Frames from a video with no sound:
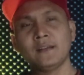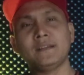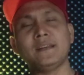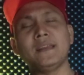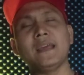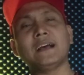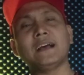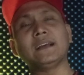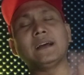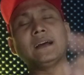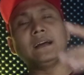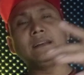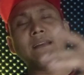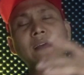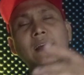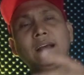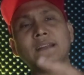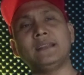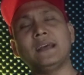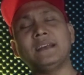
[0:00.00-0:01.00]
Dia
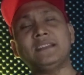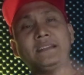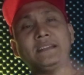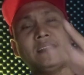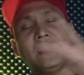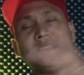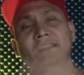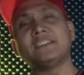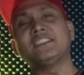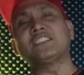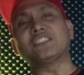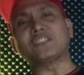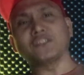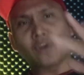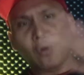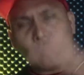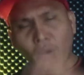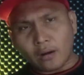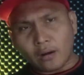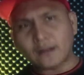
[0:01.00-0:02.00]
dia dia dia jadi
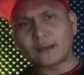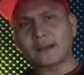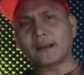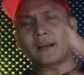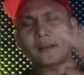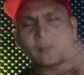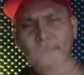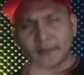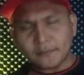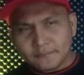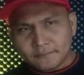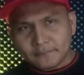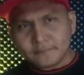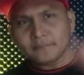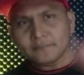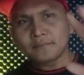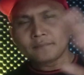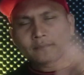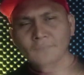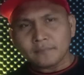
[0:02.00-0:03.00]
stalker.
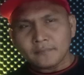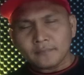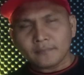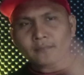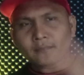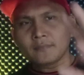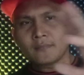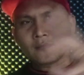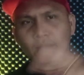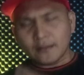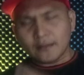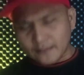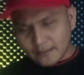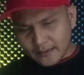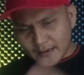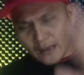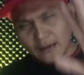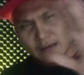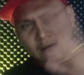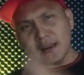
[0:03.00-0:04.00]

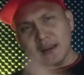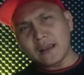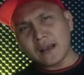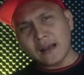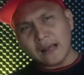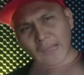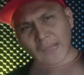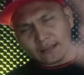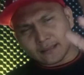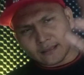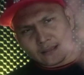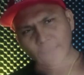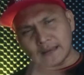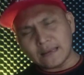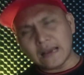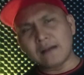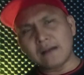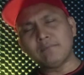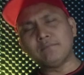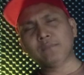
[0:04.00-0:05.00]
Dia lihat
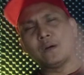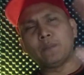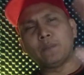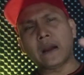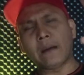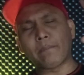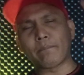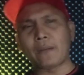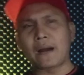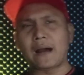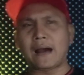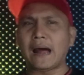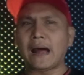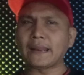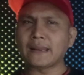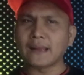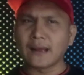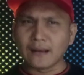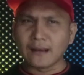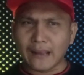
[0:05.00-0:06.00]
yang beberapa
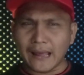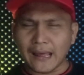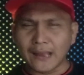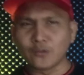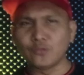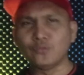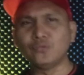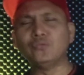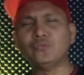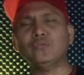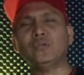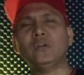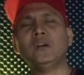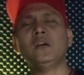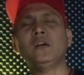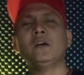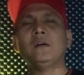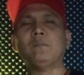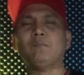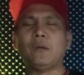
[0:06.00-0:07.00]
hari yang lalu,
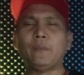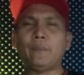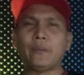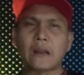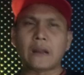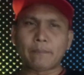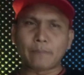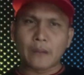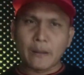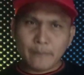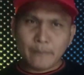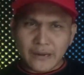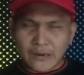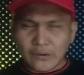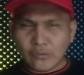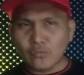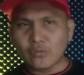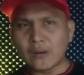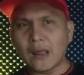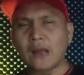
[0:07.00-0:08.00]
beberapa
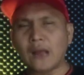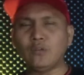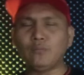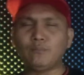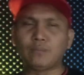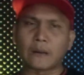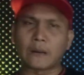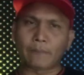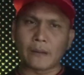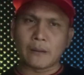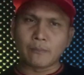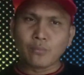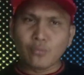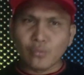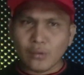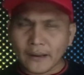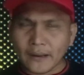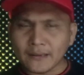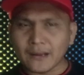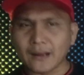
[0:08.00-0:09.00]
minggu lalu, beberapa
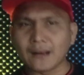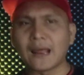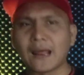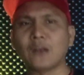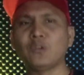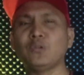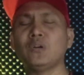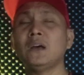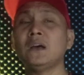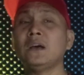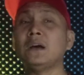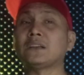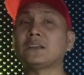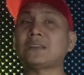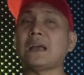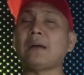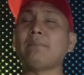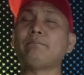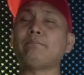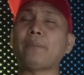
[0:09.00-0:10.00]
bulan yang lalu,
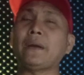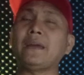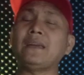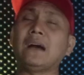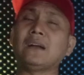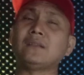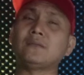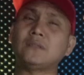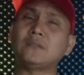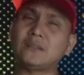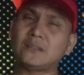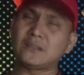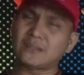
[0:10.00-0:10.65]
sampai yang